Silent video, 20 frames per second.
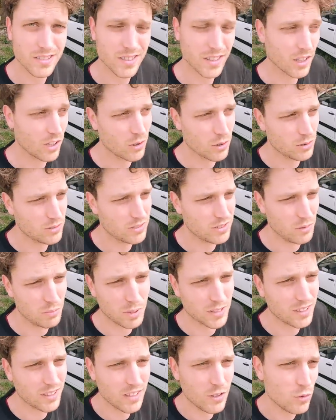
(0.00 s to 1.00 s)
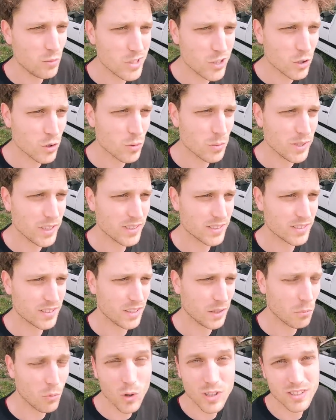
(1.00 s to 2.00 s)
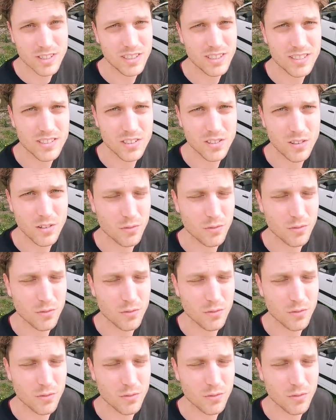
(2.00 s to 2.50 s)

C'est-à-dire que c'est pas très lumineux, mais c'est moins salissant.